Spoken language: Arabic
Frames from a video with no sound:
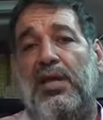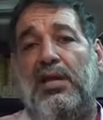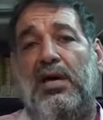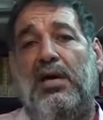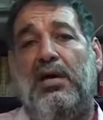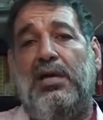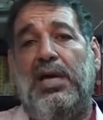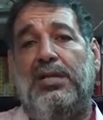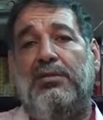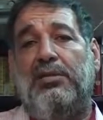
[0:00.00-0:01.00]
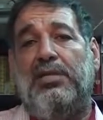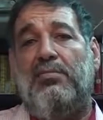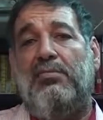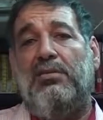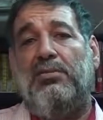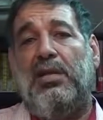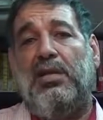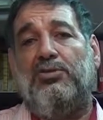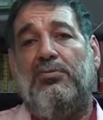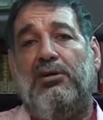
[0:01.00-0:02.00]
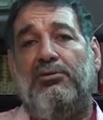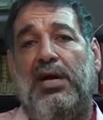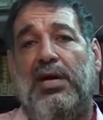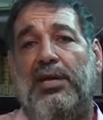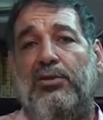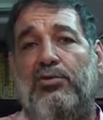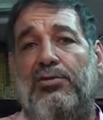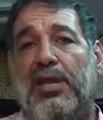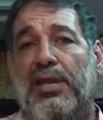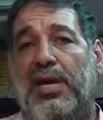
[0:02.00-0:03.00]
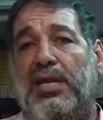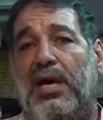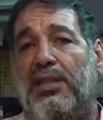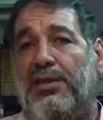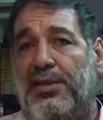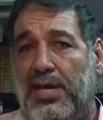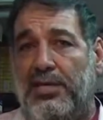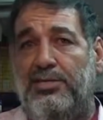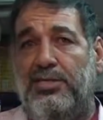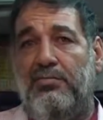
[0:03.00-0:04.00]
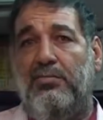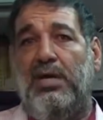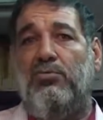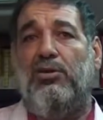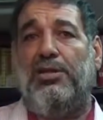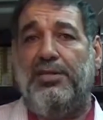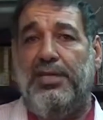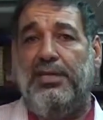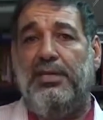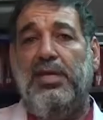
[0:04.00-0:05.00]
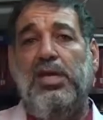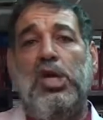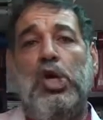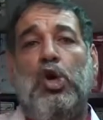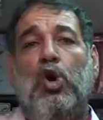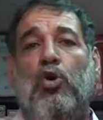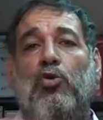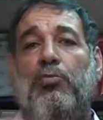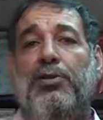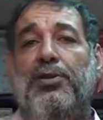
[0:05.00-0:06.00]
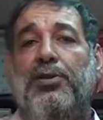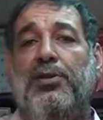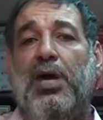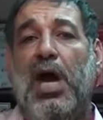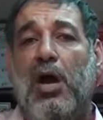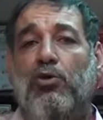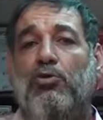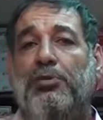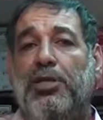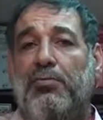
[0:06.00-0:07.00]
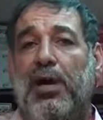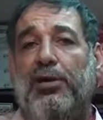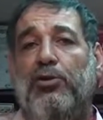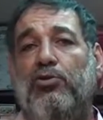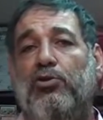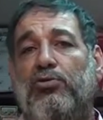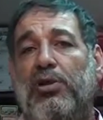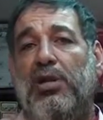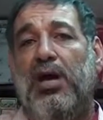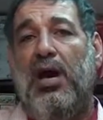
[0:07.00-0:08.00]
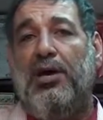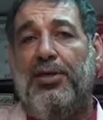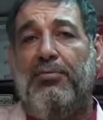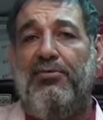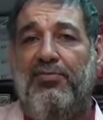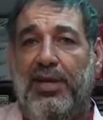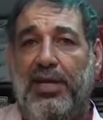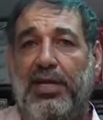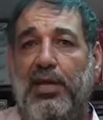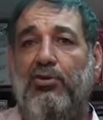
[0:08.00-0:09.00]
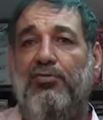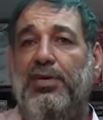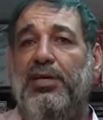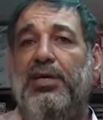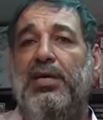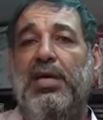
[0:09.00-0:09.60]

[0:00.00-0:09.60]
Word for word: الله يعني متأمل من الله سبحانه وتعالى انه نظلنا على هذا النهج مع المواطنين وبنحاول وبنطمح انه يكون لنا اكثر من فرع لانه في